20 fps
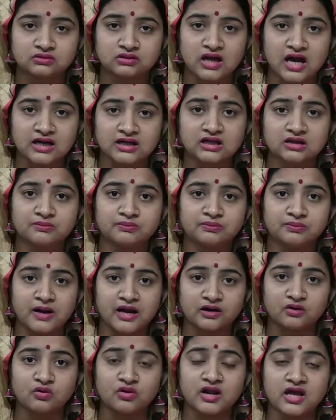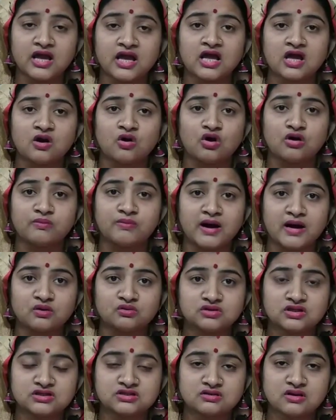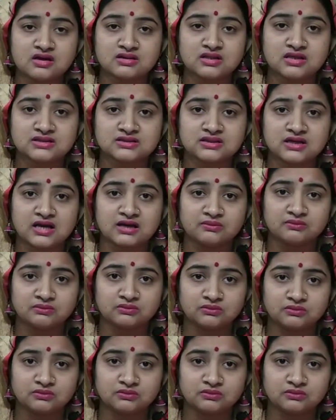খাঁটি বার করে ওই বারুদের সঙ্গে দেশলাই